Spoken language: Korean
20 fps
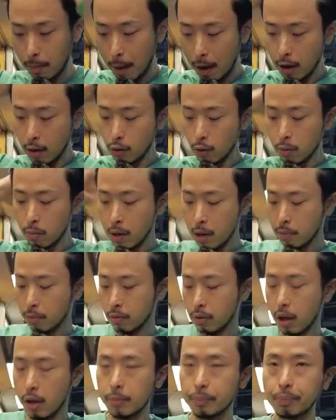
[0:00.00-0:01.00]
바람 너무 많이
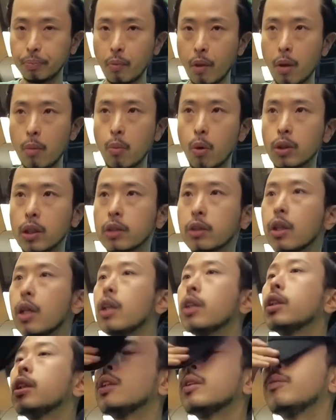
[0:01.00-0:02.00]
분다. 모자
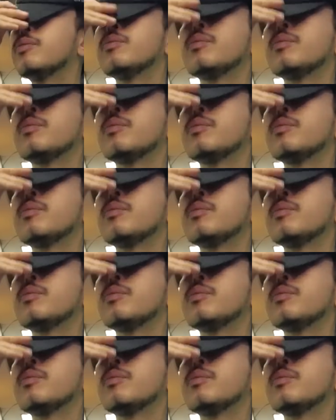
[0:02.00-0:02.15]
써야지.